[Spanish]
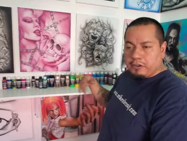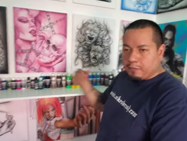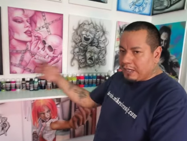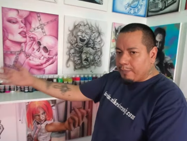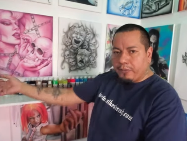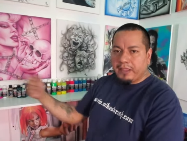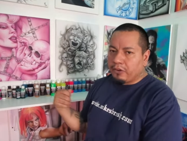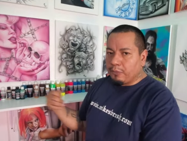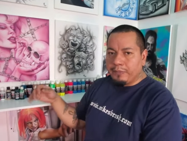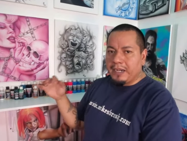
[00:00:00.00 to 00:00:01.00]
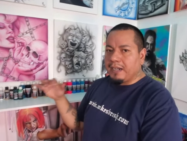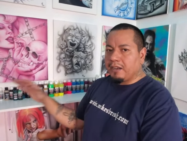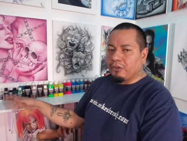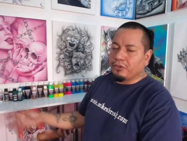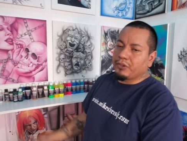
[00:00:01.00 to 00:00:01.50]
nomás la pueden comprar el
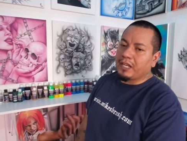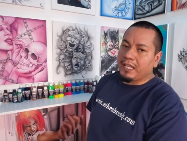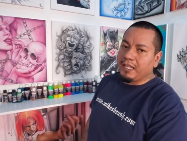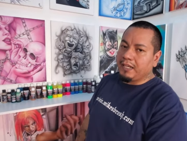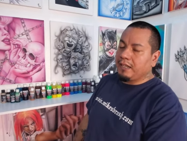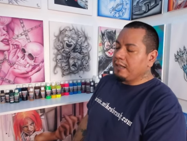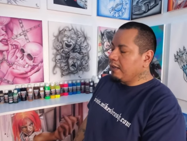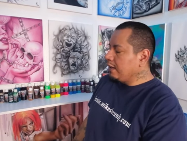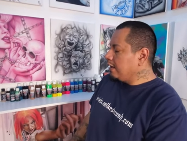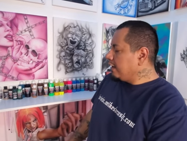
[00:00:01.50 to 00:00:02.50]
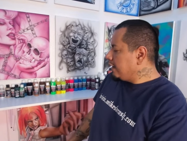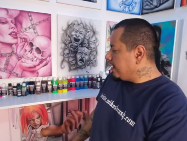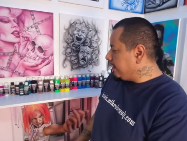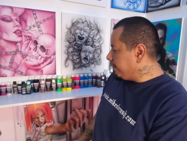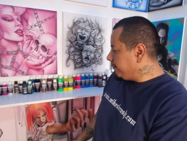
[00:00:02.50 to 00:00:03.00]
color que quieren.
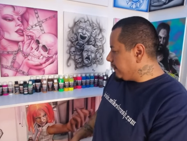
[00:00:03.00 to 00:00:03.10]
Um,